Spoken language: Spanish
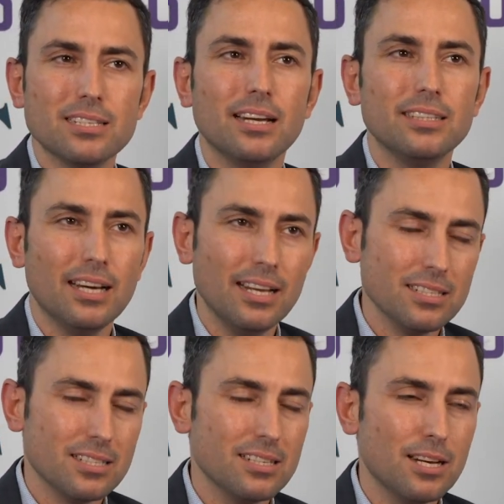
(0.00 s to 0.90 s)

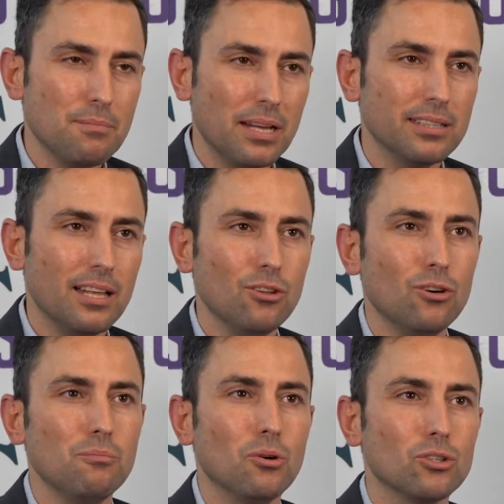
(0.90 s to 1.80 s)
sanitarias que se han
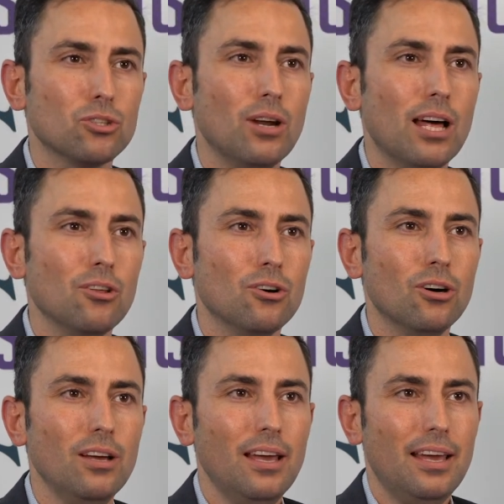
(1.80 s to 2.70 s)
implantado, por otro lado